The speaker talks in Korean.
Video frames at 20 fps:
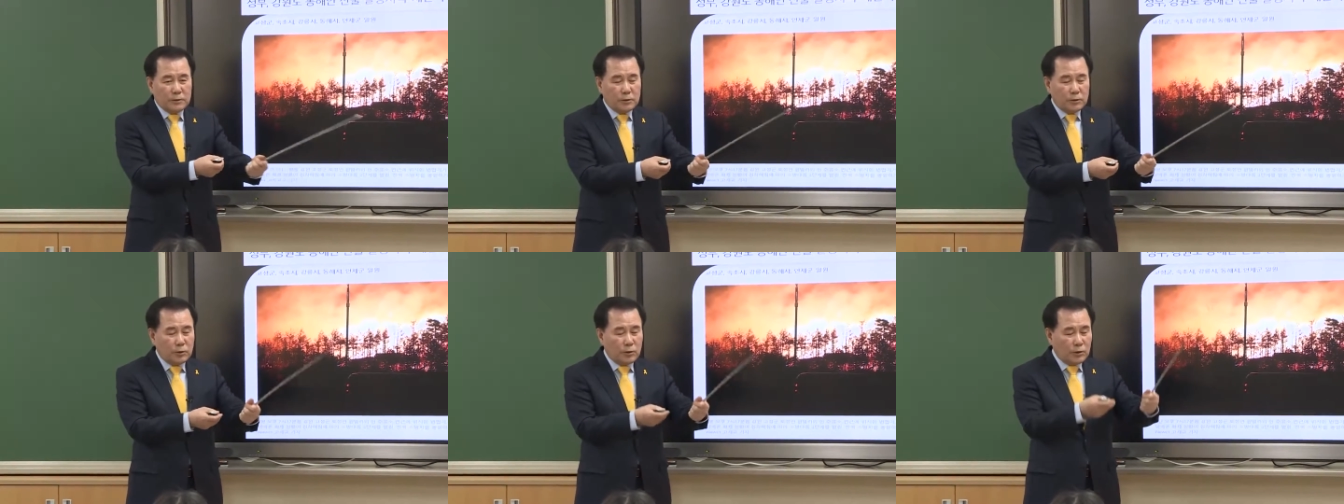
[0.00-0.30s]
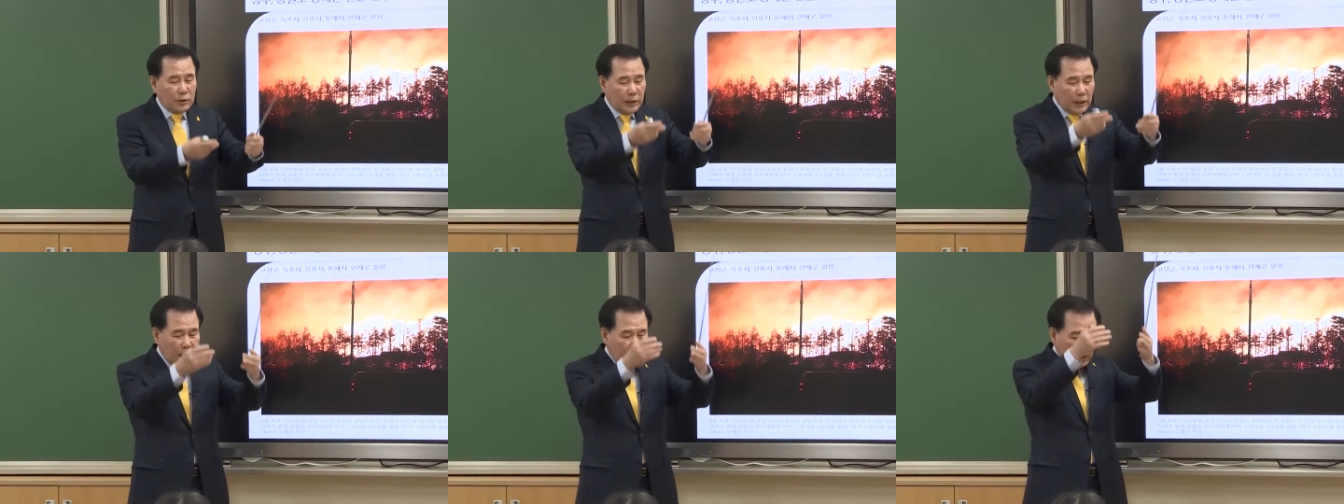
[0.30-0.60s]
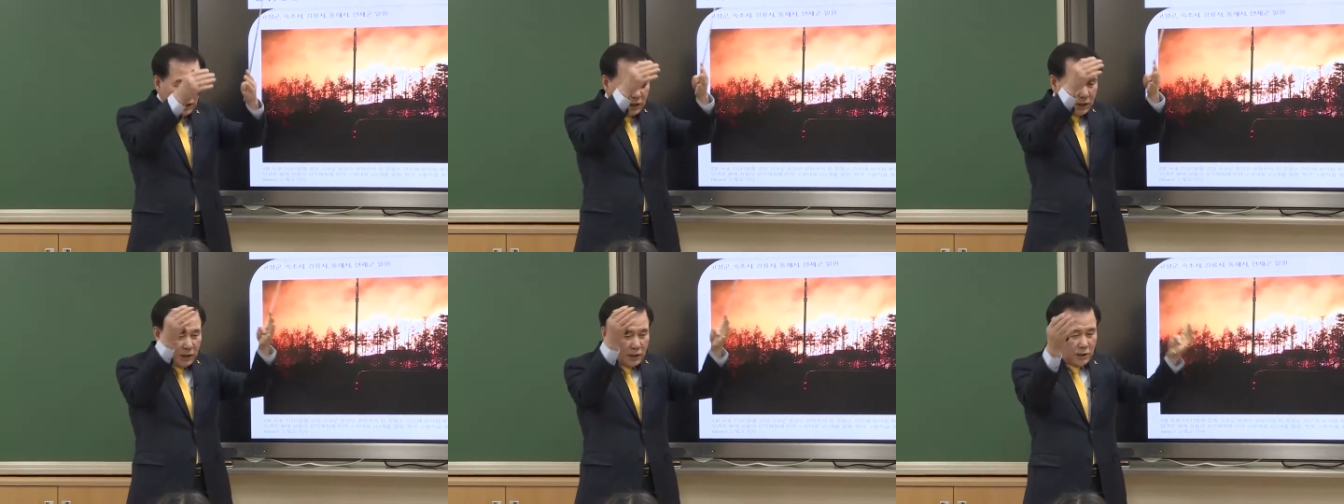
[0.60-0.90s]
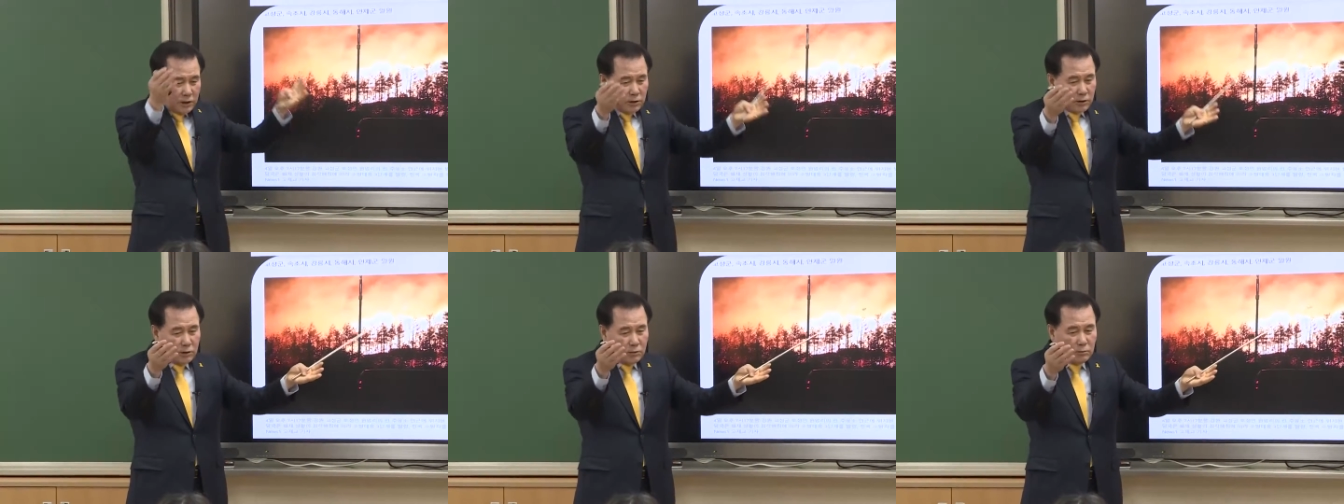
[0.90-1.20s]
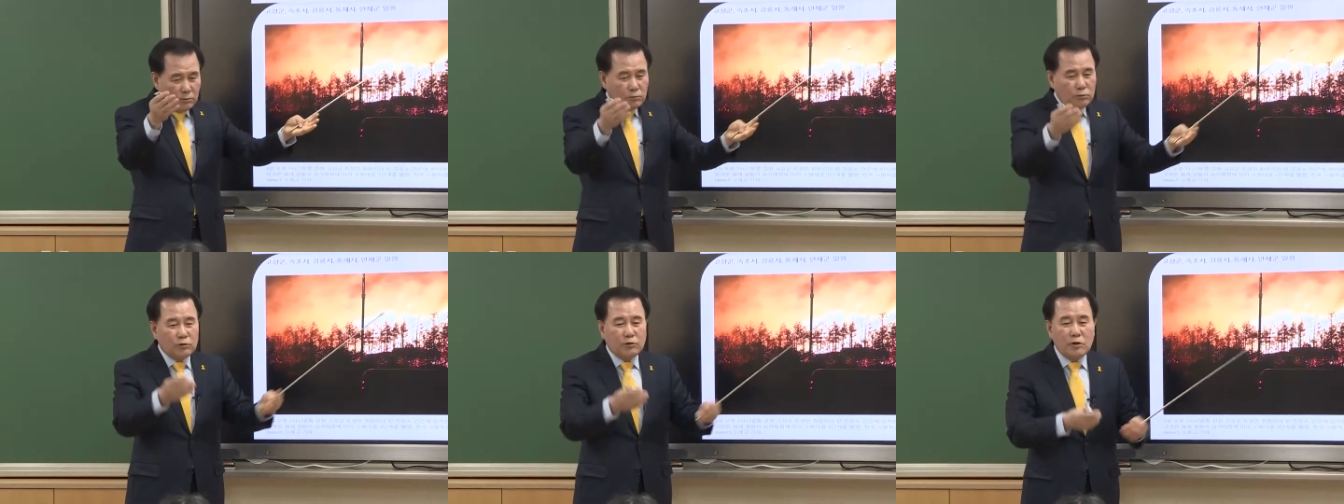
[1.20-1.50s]
또는 헬기에서
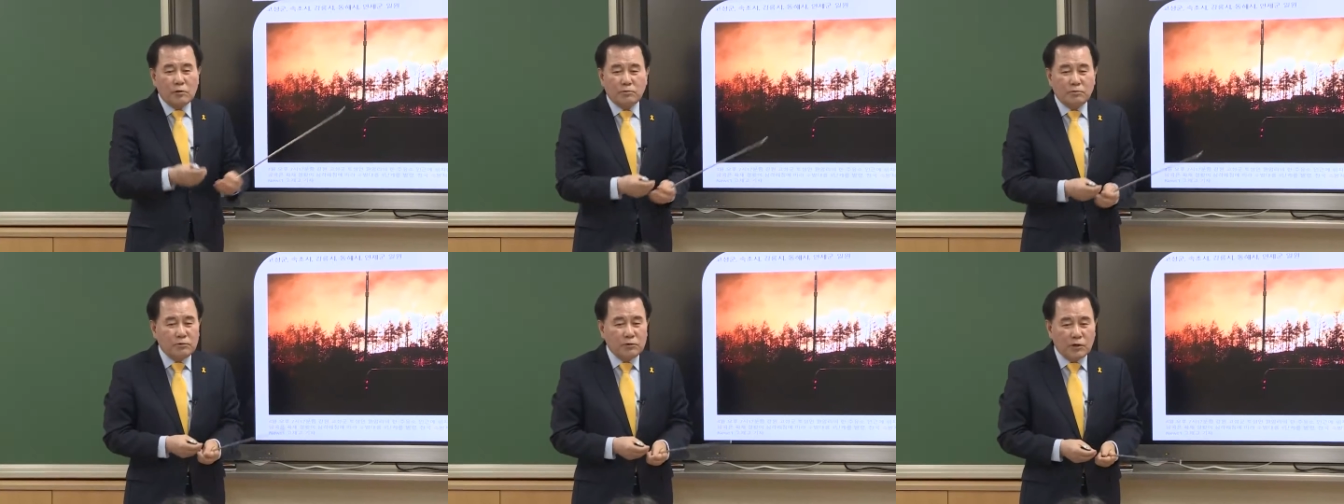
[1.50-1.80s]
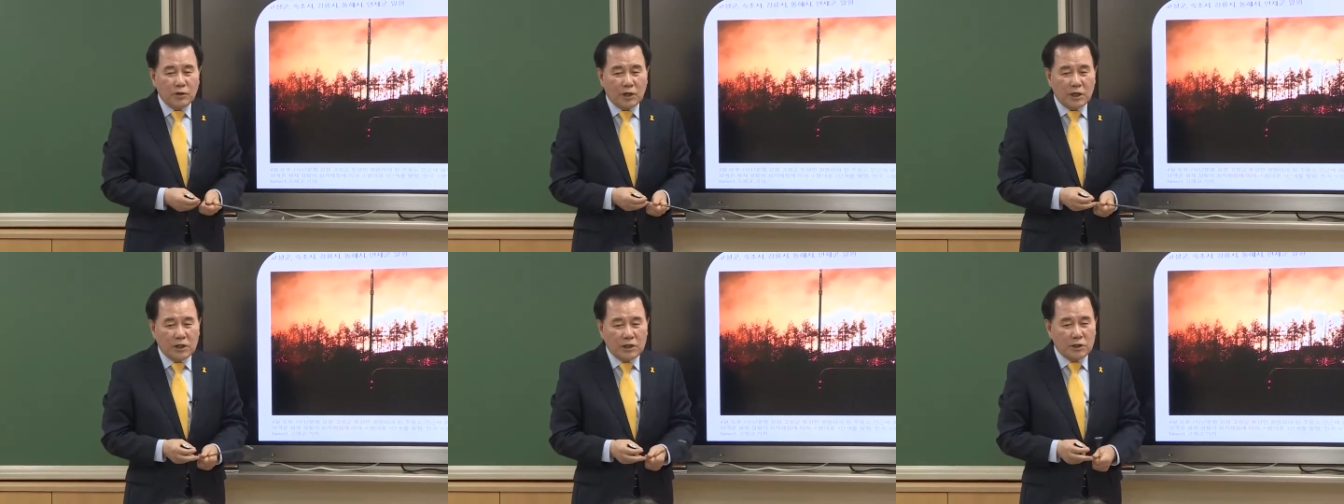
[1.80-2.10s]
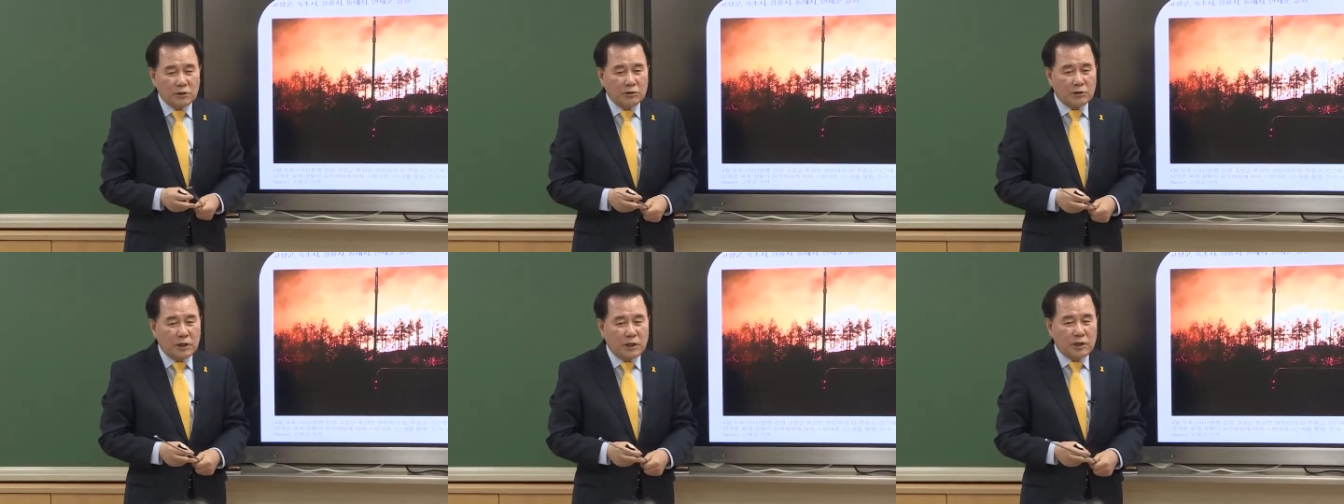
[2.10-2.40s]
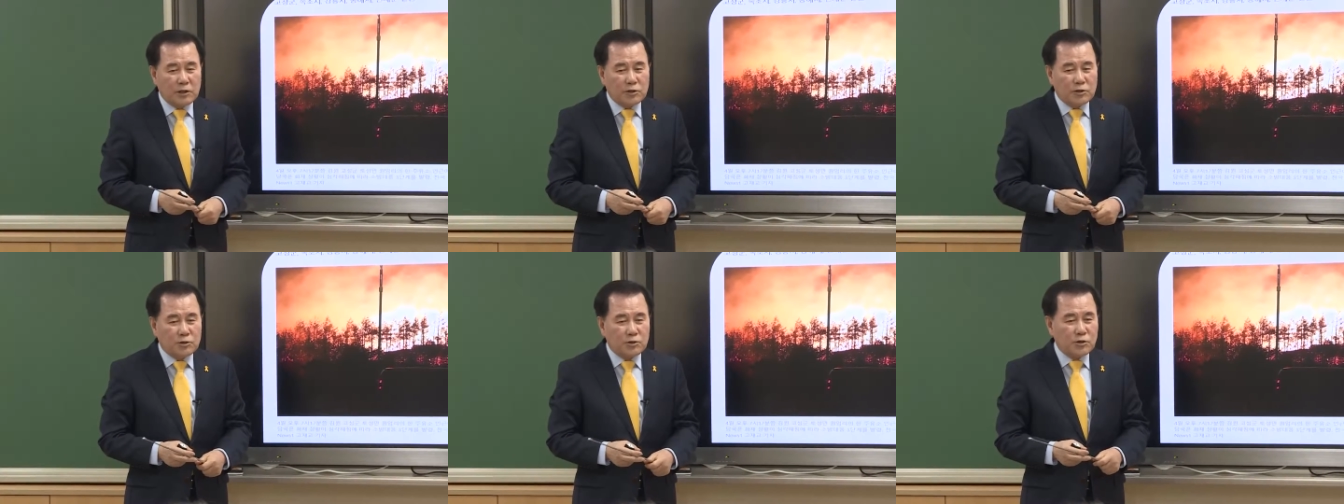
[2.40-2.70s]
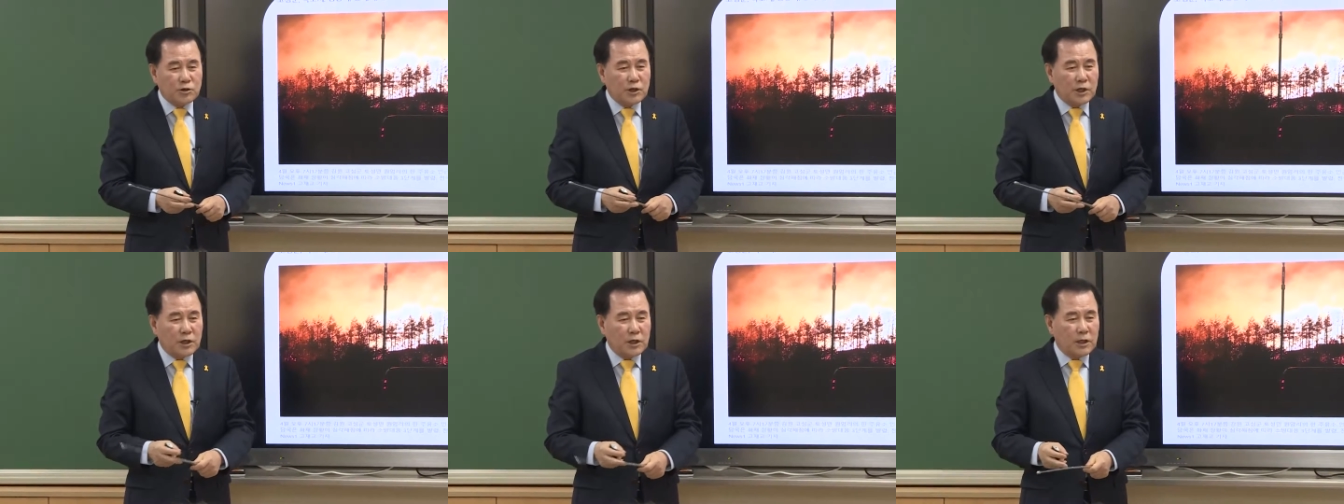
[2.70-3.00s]
물을 뿌려가지고 되는
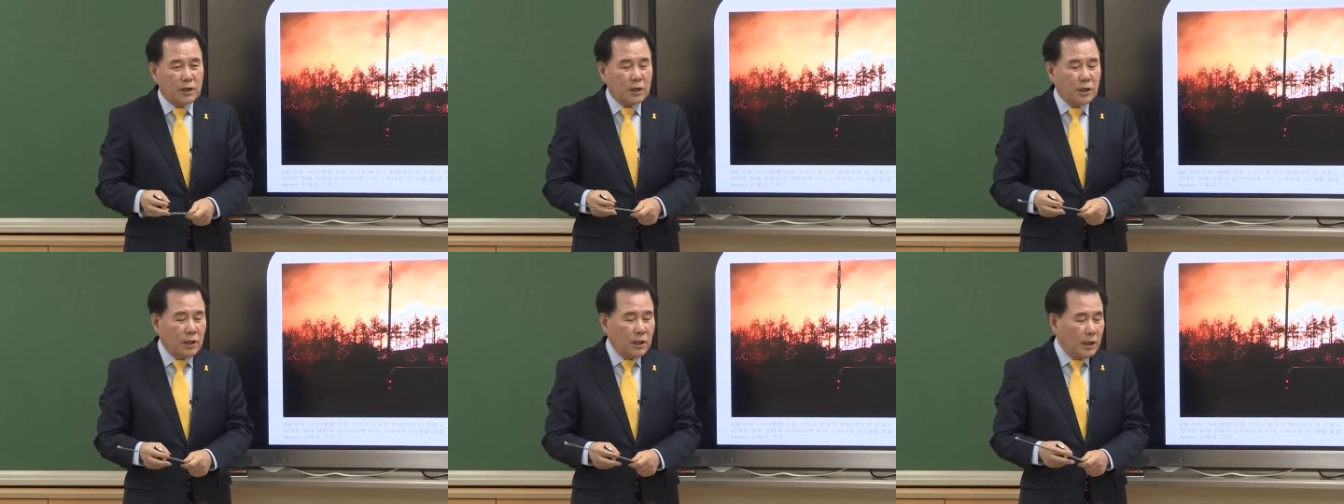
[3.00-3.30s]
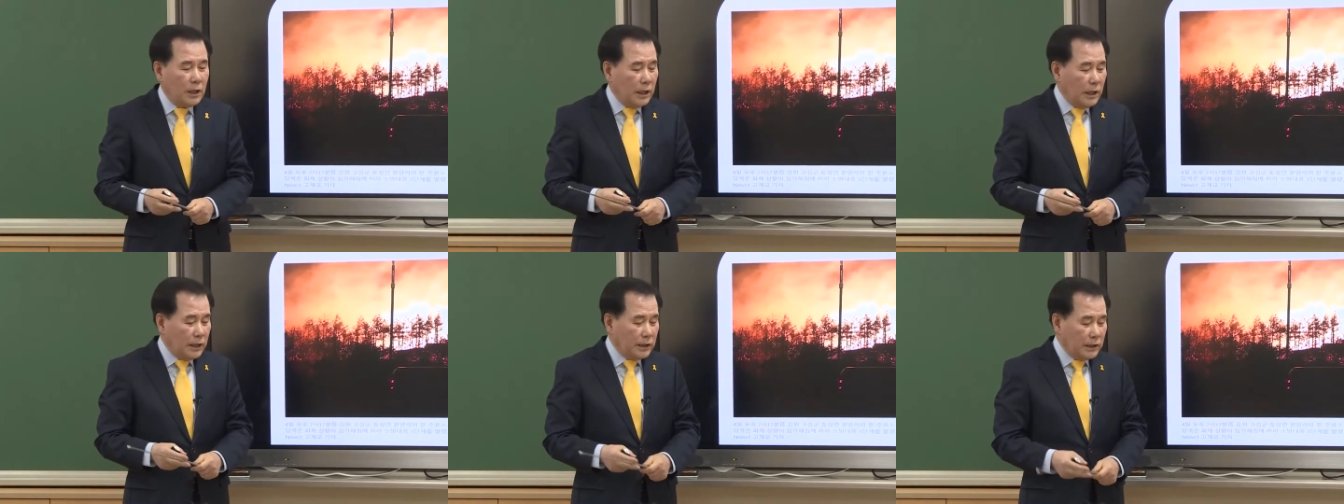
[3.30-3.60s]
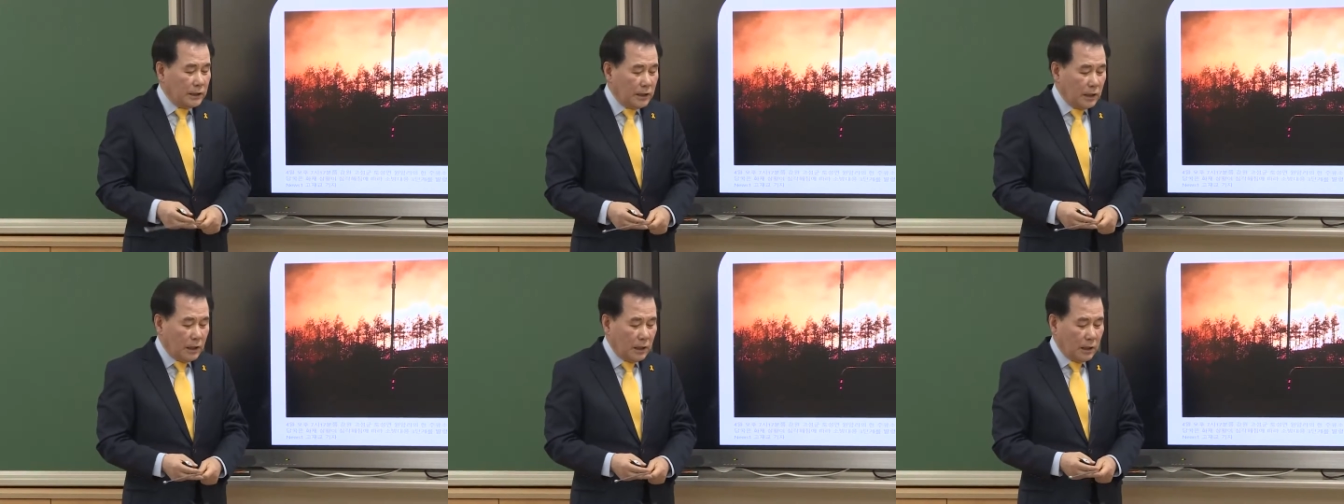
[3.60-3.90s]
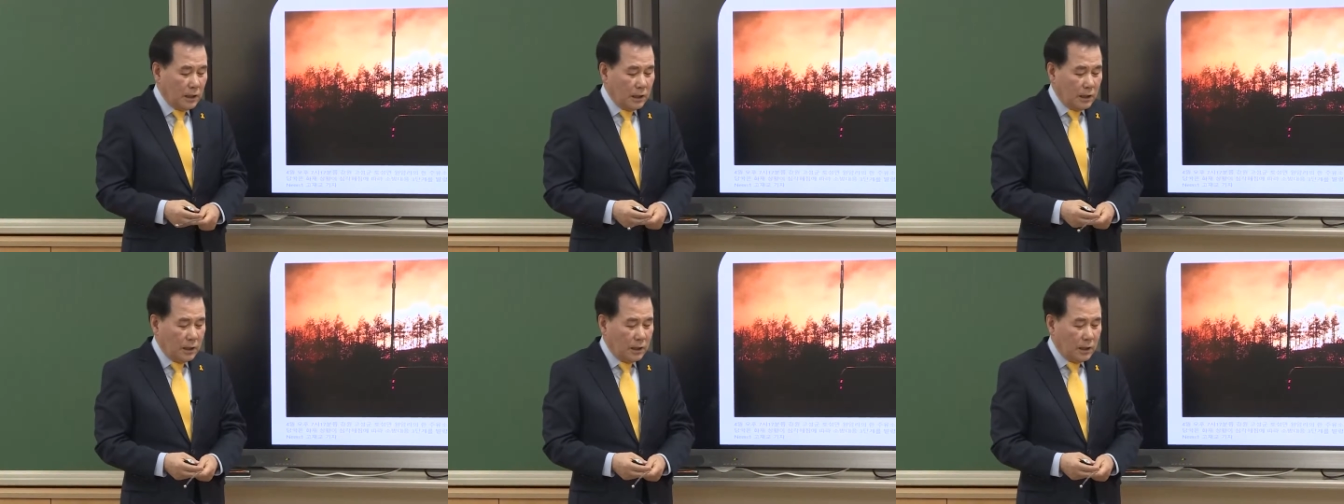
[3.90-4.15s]
수준이 아니라